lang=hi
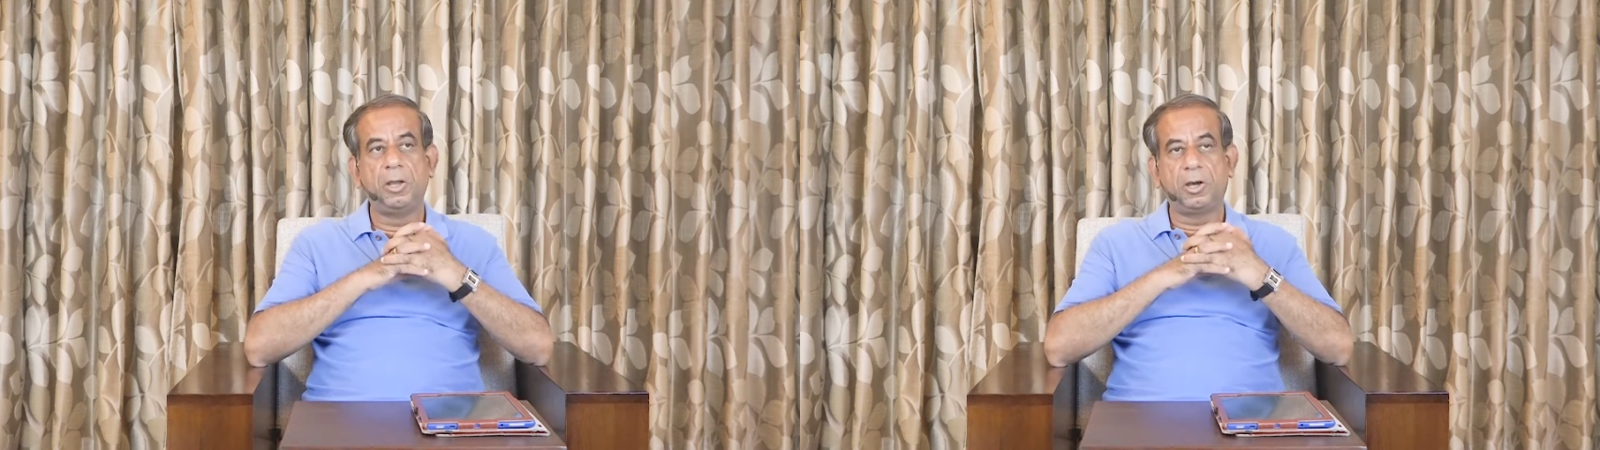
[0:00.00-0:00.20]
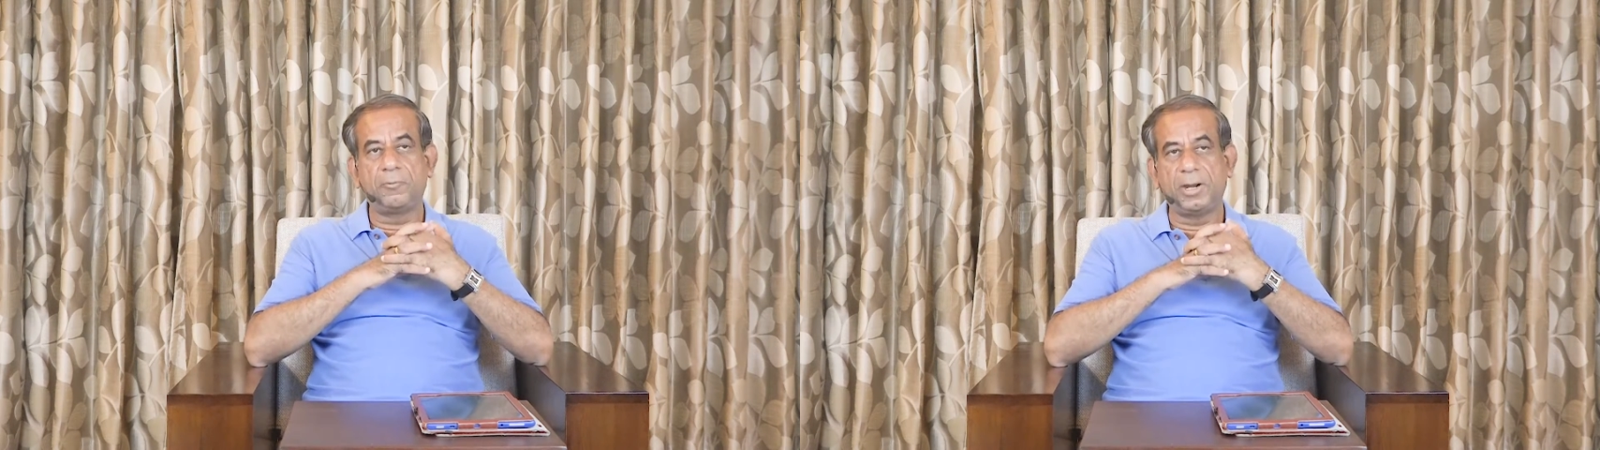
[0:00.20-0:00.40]

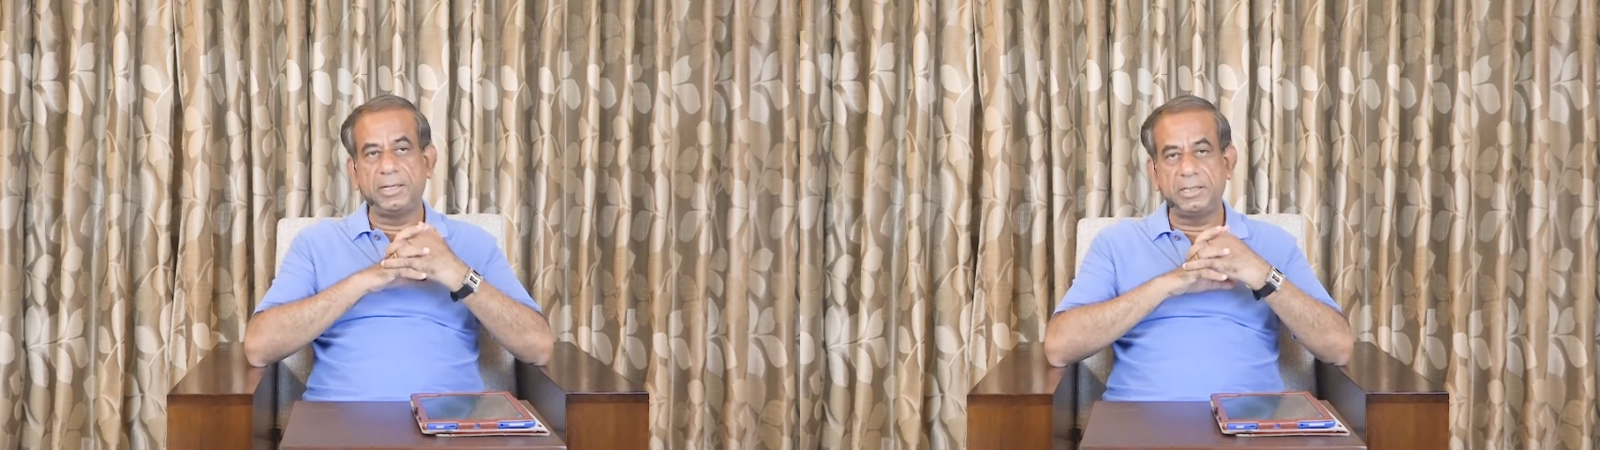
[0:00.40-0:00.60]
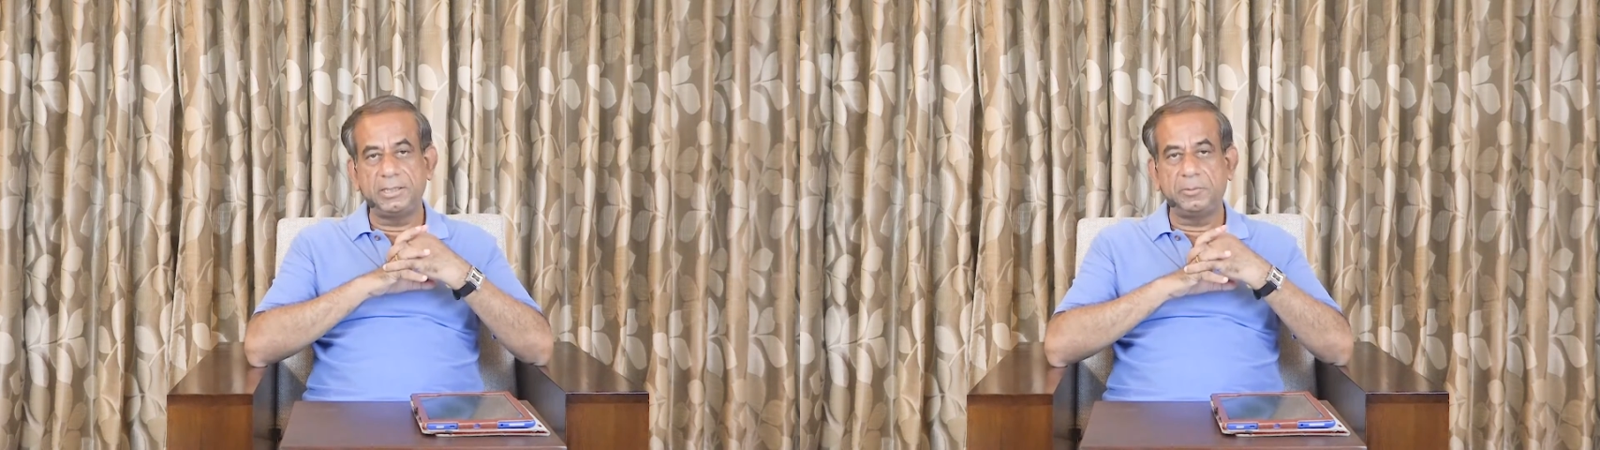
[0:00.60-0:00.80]
और
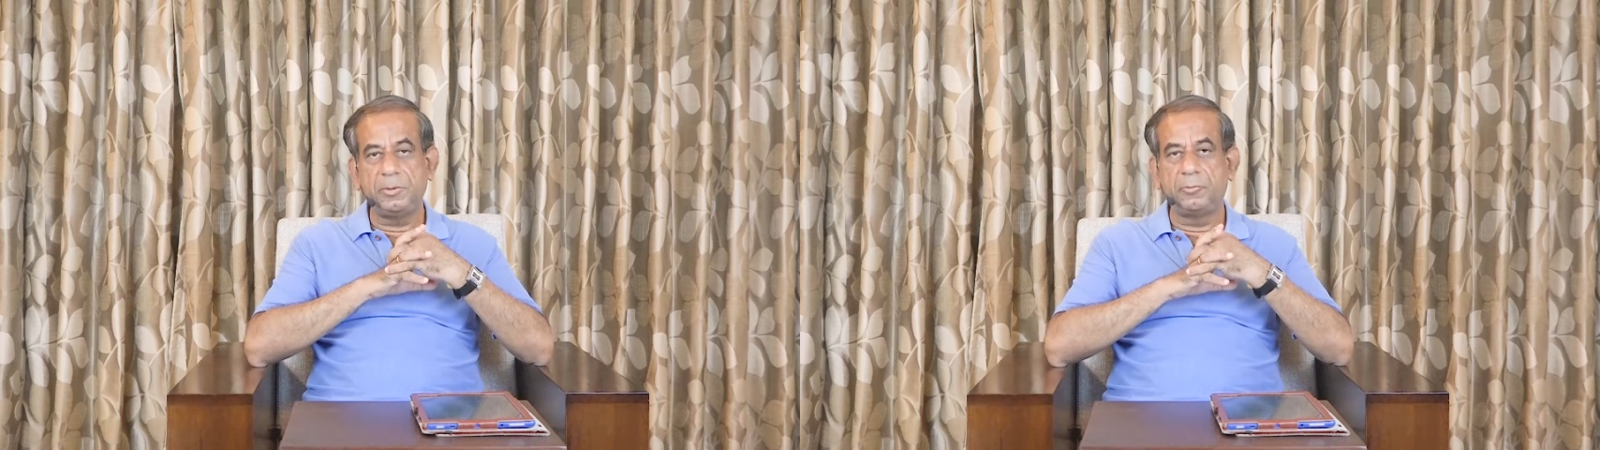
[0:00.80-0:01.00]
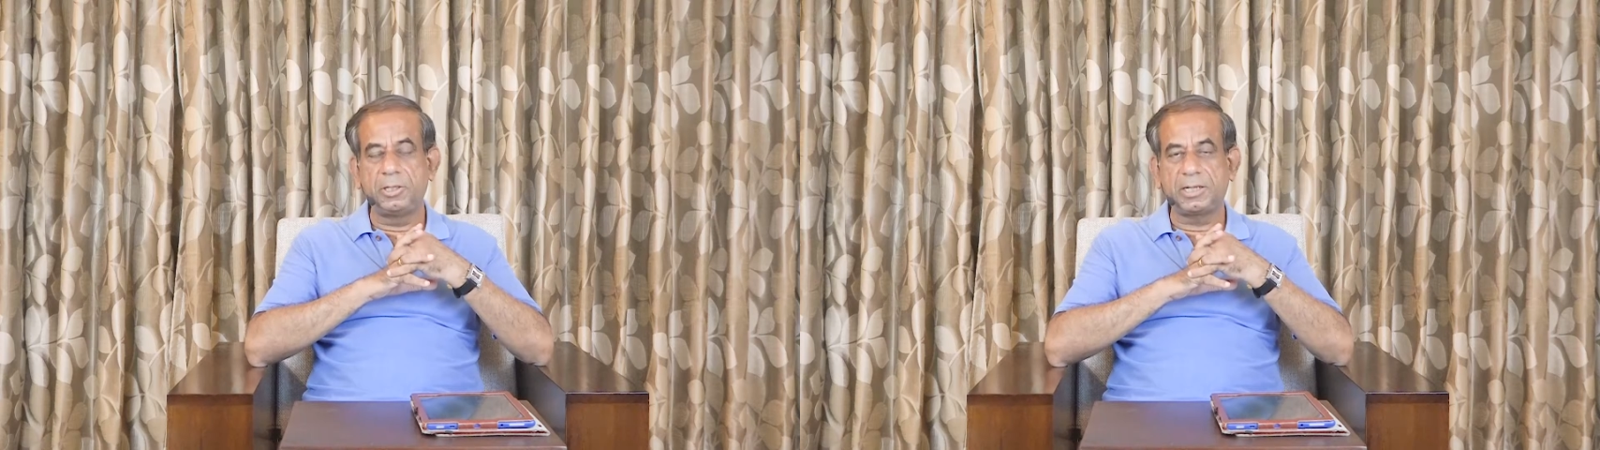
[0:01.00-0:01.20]
वाइटल जब
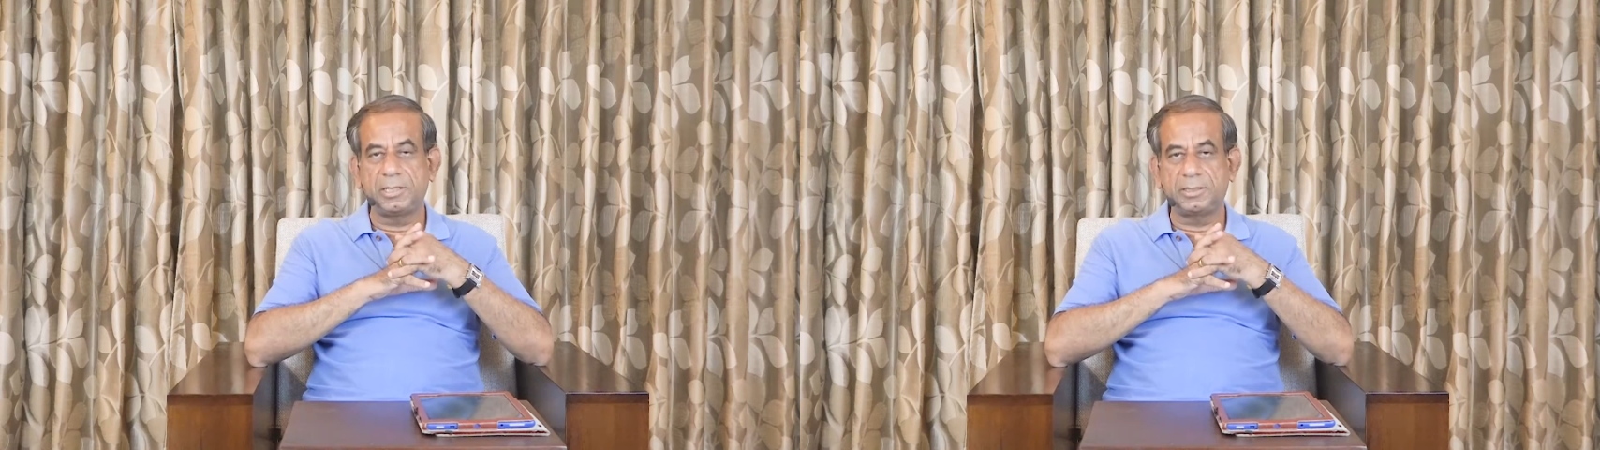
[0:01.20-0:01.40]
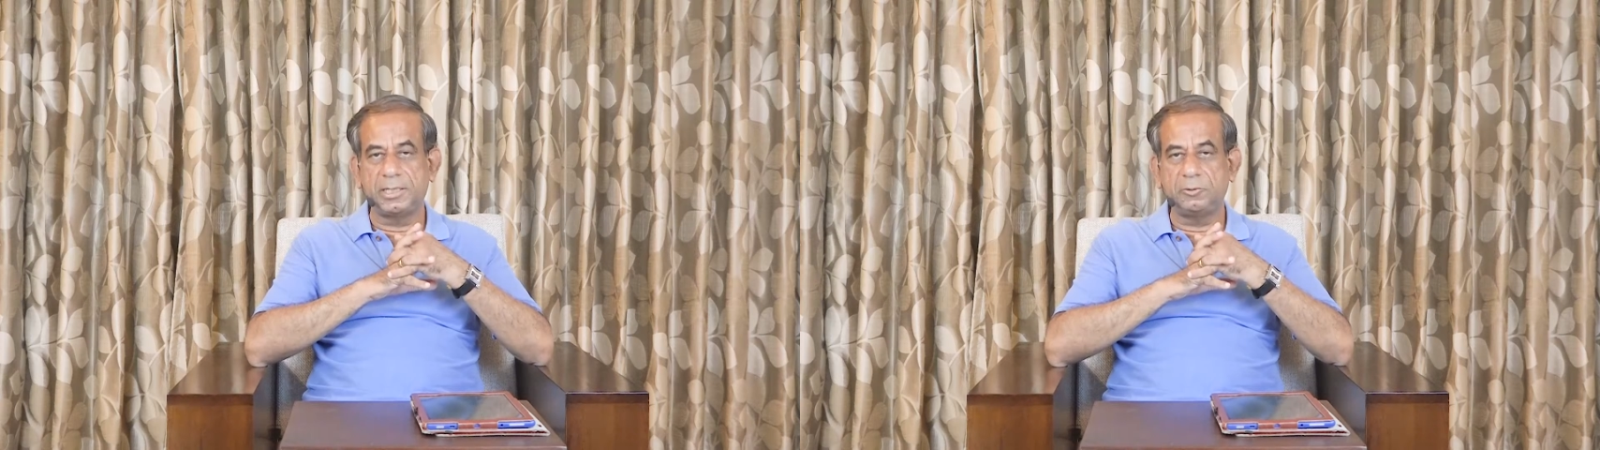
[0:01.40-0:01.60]
रिवोल्ट
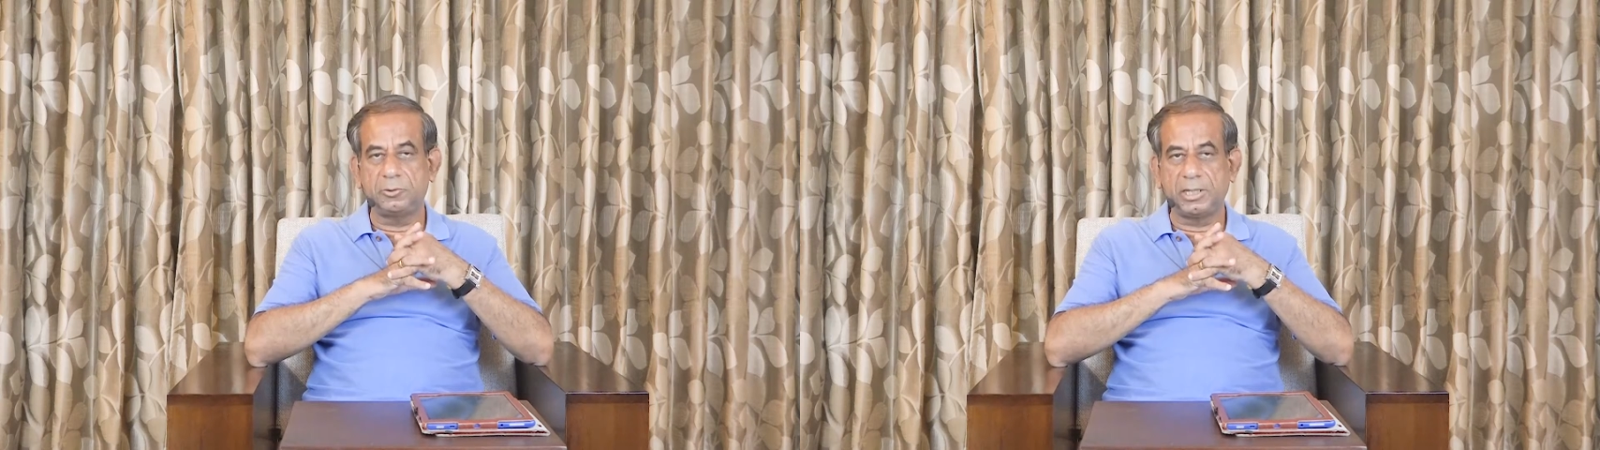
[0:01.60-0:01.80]
करता है तो